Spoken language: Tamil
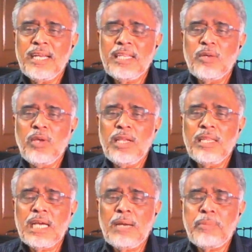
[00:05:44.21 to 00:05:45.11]
அந்த
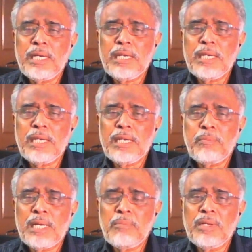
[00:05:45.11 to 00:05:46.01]
நோயிலிருந்து
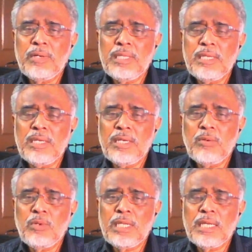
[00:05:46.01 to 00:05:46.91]
காப்பாற்றப்படாமல் அவர் வந்து